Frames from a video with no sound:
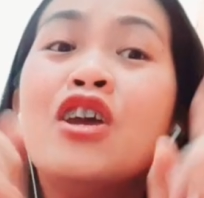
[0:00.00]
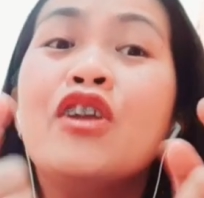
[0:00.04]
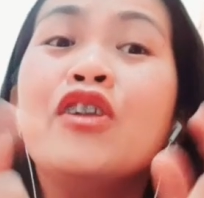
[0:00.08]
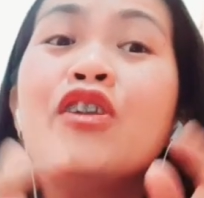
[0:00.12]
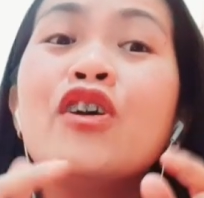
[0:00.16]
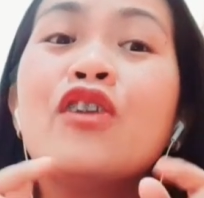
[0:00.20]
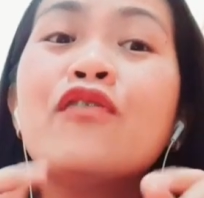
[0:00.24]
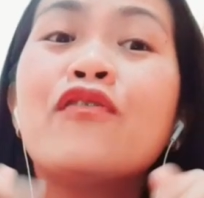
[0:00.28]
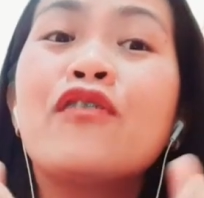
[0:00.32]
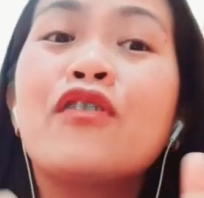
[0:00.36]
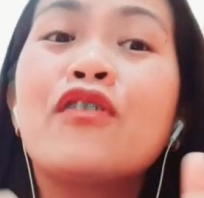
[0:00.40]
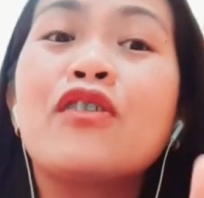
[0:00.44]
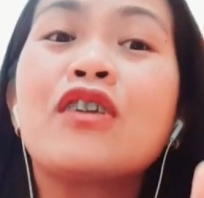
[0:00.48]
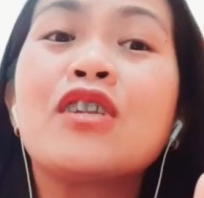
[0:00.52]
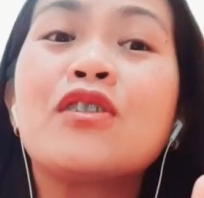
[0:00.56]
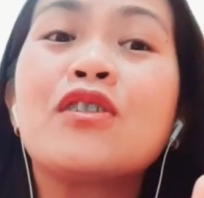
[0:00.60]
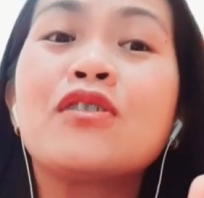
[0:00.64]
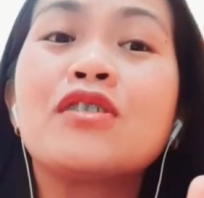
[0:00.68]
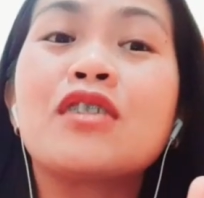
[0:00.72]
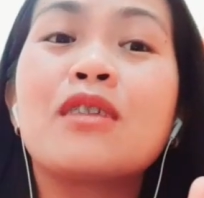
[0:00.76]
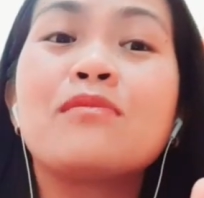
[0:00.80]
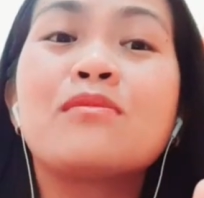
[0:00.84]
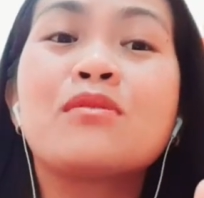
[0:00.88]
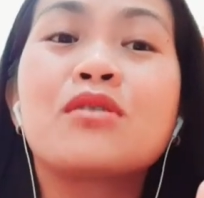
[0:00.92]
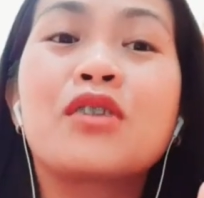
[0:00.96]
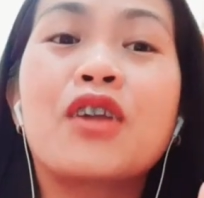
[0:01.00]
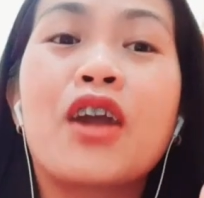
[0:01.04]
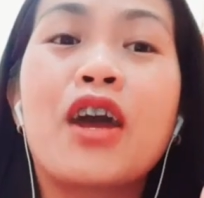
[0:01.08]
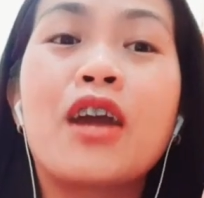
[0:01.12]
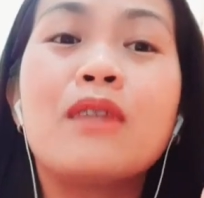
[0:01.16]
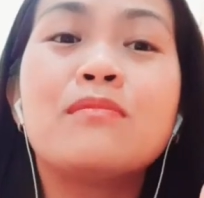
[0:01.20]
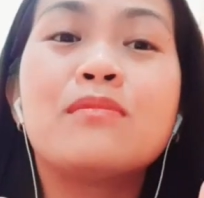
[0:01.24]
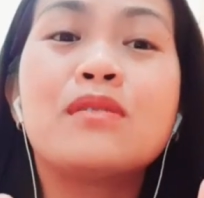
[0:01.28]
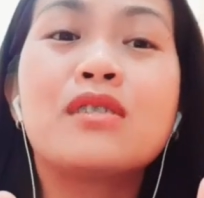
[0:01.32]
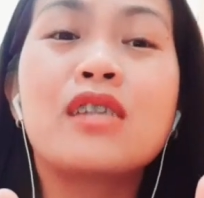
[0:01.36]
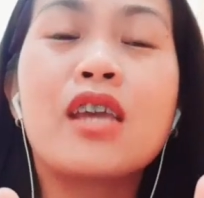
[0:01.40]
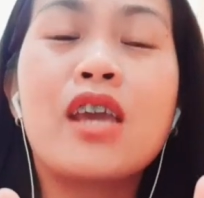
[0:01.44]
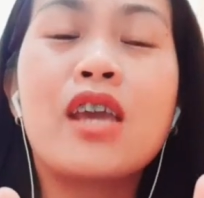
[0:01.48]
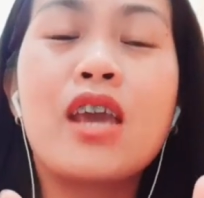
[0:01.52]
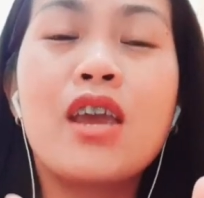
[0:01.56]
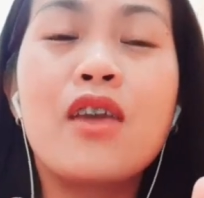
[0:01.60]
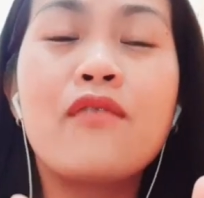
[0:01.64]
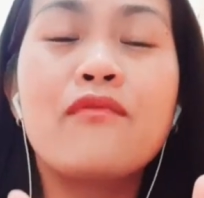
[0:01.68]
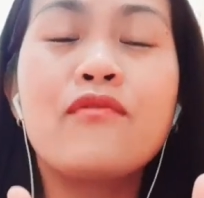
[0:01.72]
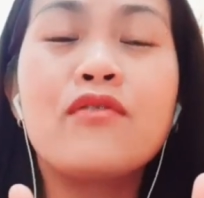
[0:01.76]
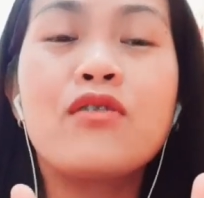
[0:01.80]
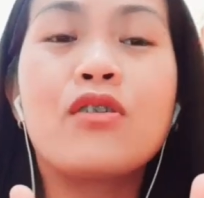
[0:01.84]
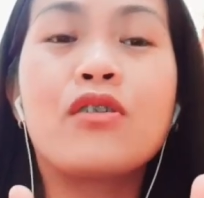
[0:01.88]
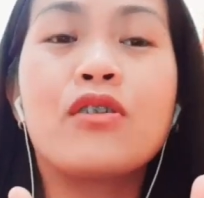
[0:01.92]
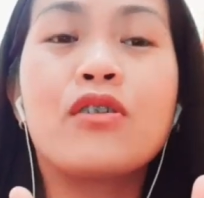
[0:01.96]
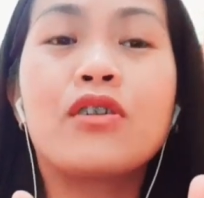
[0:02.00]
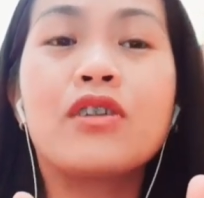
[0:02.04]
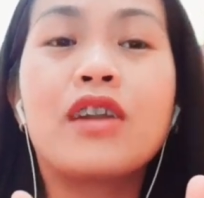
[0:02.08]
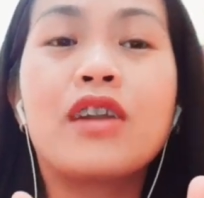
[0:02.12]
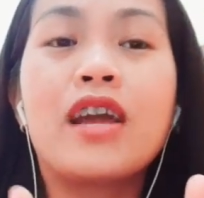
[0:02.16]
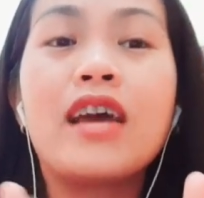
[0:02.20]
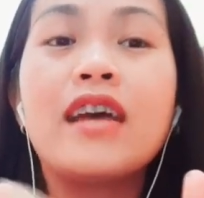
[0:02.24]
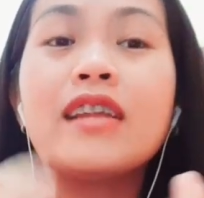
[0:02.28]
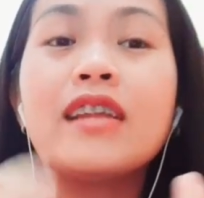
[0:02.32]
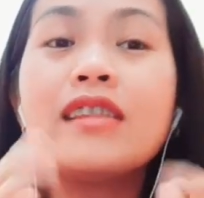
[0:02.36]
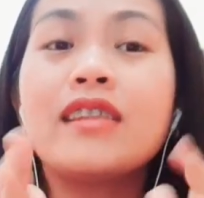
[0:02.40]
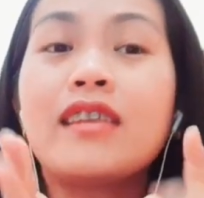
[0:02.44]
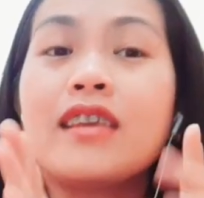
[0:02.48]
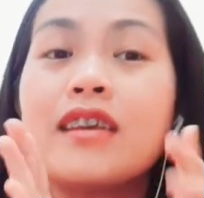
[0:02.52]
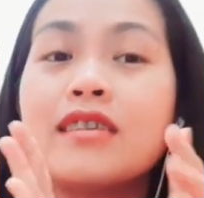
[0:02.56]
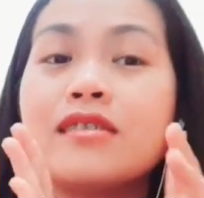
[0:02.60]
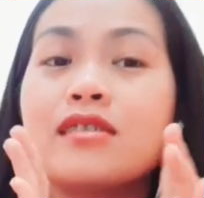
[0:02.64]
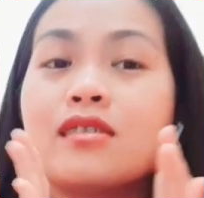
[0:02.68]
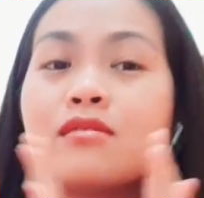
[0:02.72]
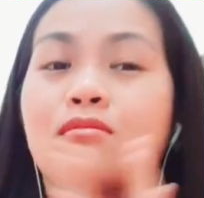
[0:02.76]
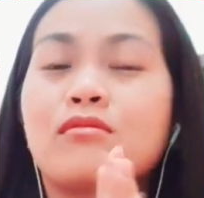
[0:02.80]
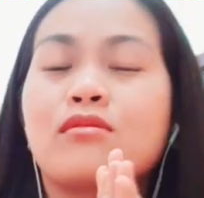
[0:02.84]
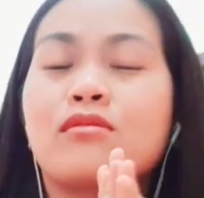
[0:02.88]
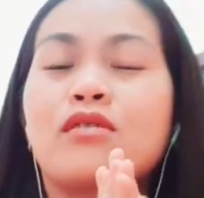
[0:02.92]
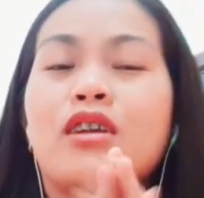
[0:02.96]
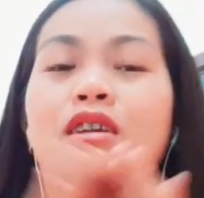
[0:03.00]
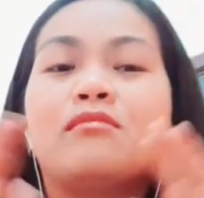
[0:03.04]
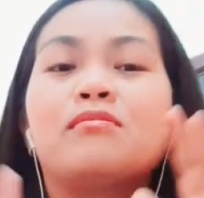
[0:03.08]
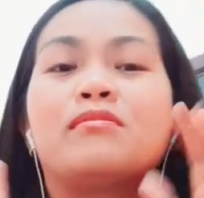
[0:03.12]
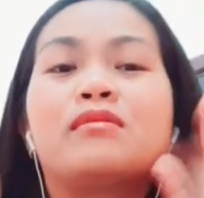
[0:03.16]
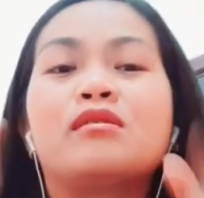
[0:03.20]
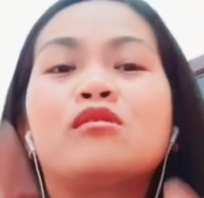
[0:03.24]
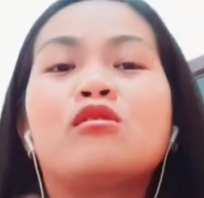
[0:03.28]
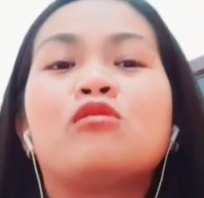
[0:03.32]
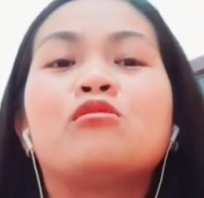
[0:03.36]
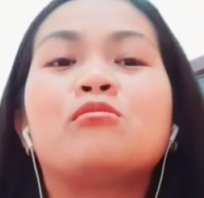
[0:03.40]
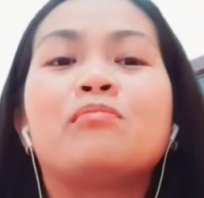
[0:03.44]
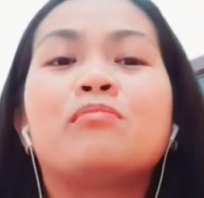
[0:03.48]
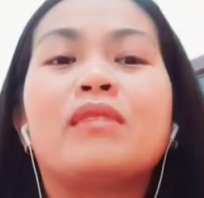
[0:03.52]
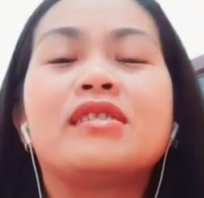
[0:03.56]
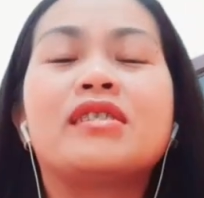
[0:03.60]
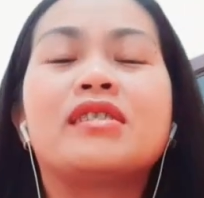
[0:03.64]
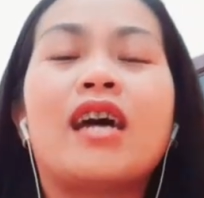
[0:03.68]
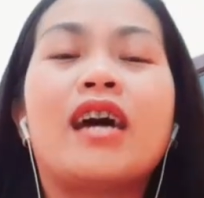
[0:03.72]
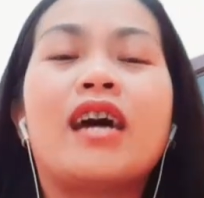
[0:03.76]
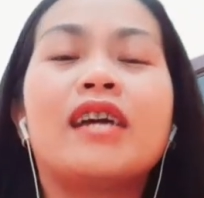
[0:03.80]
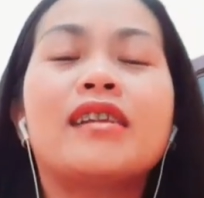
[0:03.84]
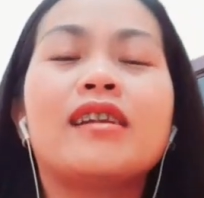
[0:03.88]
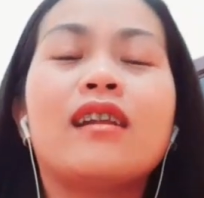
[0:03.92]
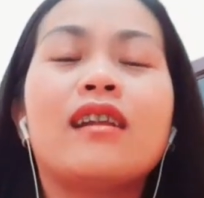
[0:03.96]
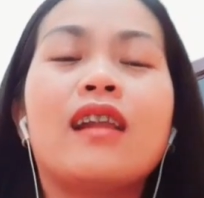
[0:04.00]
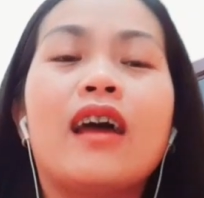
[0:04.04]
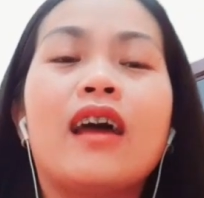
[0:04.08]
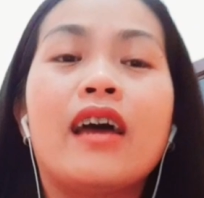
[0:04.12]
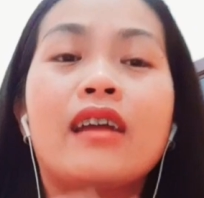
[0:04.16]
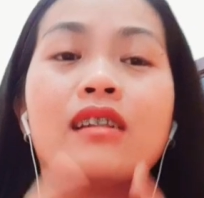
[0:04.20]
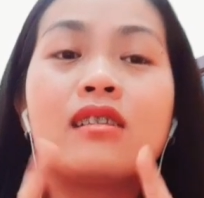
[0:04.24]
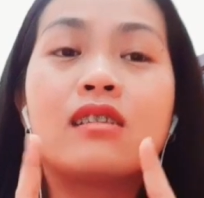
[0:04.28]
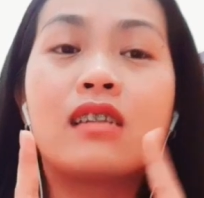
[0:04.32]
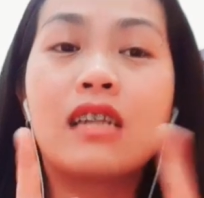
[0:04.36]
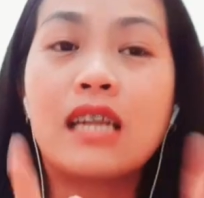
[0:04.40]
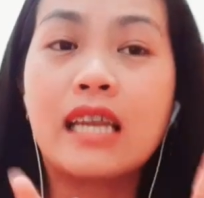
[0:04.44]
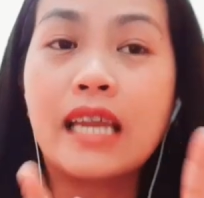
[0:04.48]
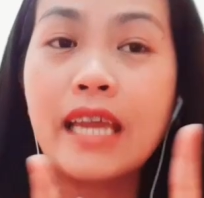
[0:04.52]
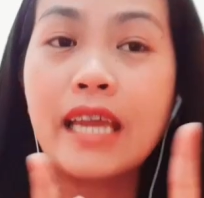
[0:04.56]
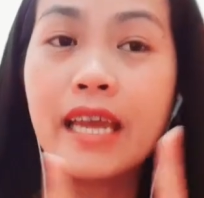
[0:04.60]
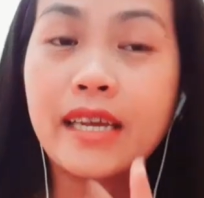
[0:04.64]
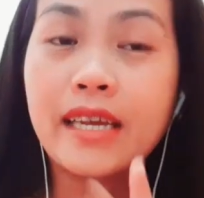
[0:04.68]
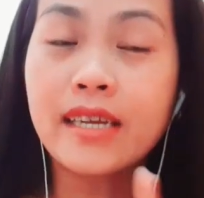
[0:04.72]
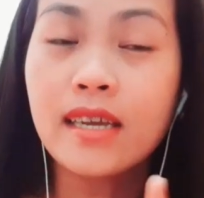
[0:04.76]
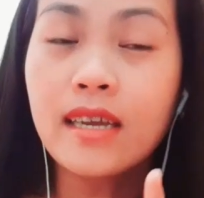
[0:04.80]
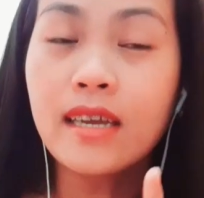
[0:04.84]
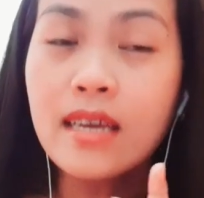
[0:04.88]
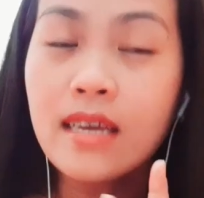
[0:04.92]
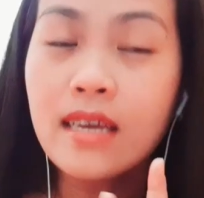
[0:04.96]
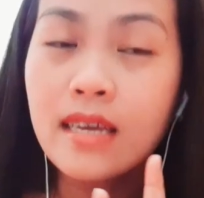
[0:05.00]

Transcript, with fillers: Don't forget to subscribe if you're not yet subscribed on my channel and click